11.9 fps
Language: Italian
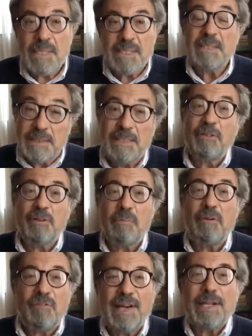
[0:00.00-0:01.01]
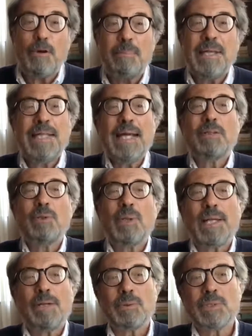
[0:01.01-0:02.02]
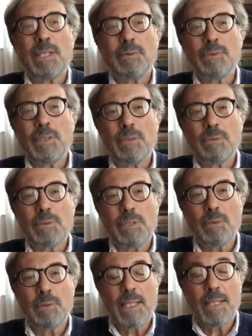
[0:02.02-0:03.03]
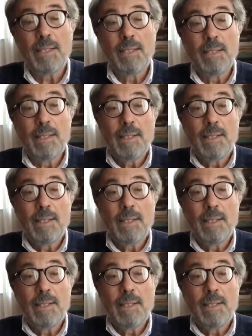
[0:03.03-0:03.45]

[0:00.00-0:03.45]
si dovrebbe fare obbedendo alla nostra Costituzione.